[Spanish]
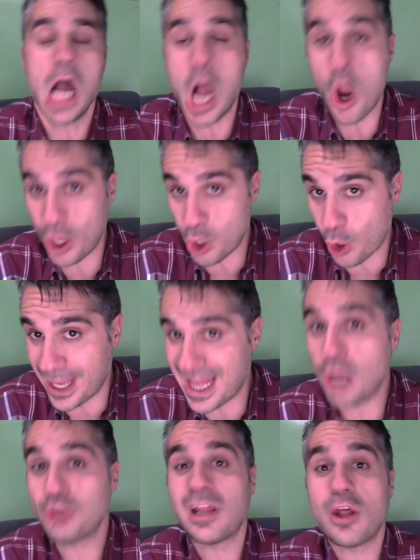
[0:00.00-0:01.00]
aunque nos
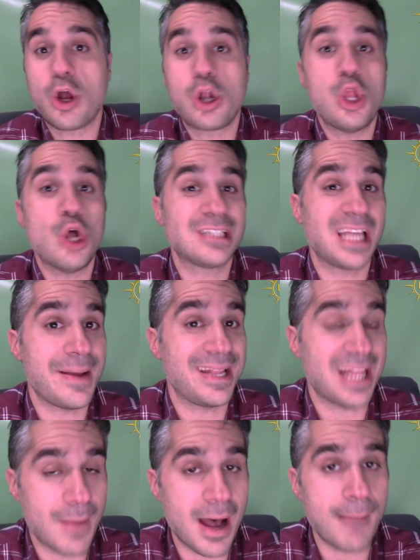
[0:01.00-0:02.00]
queda otra dos clases
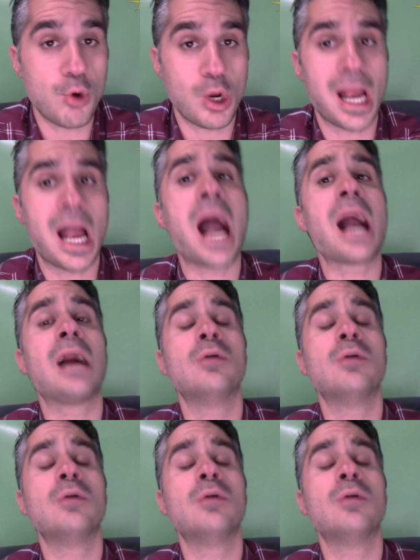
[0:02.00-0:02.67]
beta más, porque han,